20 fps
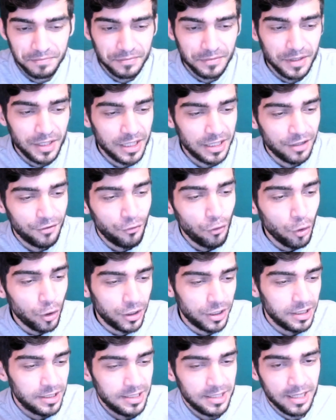
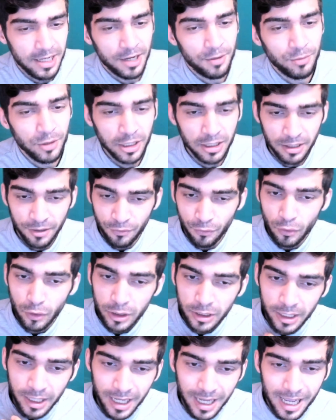Недовольны тем,
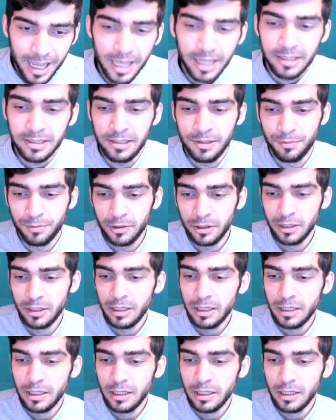недовольны этим.